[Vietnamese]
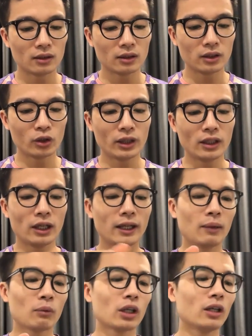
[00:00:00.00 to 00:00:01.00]
Thì đôi giày
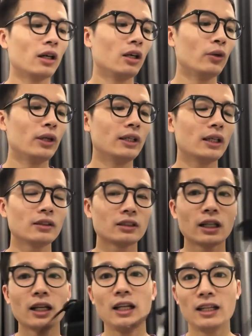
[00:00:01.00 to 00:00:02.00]
này mọi người lưu ý nhá,
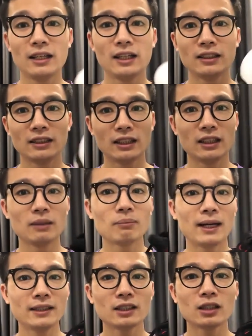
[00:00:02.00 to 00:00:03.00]
giày ly ninh thì
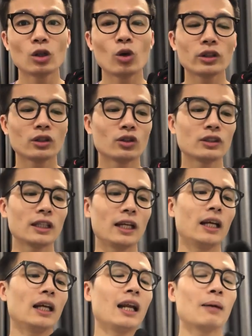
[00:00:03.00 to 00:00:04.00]
mã chích cốt nó
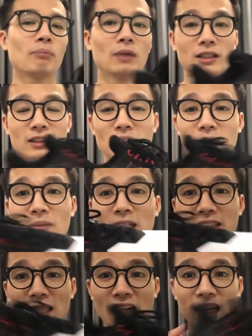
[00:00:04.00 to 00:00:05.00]
sẽ nằm ở chân
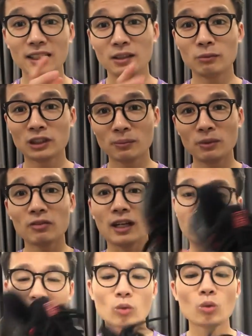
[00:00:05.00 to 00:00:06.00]
bên trái, chân bên
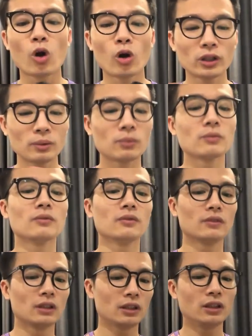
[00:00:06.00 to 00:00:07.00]
phải sẽ không có nhá.
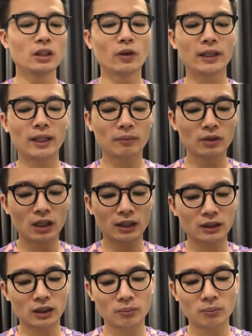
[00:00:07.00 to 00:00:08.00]
Nhiều anh em cứ lật
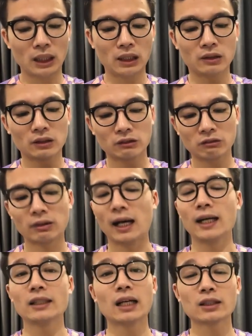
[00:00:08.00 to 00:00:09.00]
chân bên
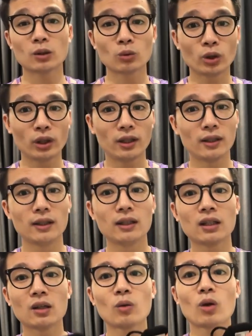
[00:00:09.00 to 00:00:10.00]
phải ra xong rồi
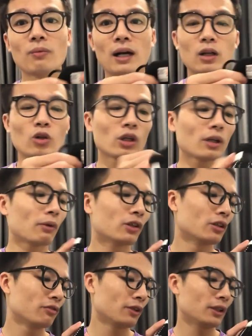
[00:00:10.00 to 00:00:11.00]
không có mã code lại bảo
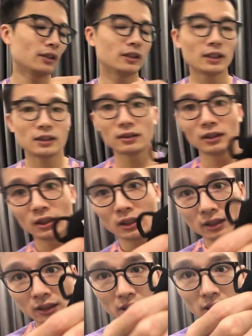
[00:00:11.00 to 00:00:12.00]
dịch fake là chết
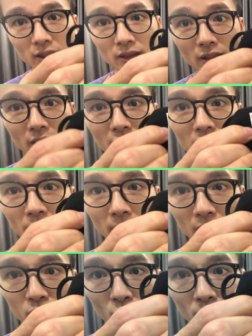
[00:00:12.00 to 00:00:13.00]
đây đây là
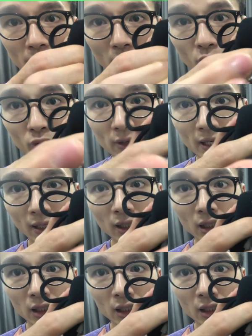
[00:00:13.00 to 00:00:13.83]
mã số màu và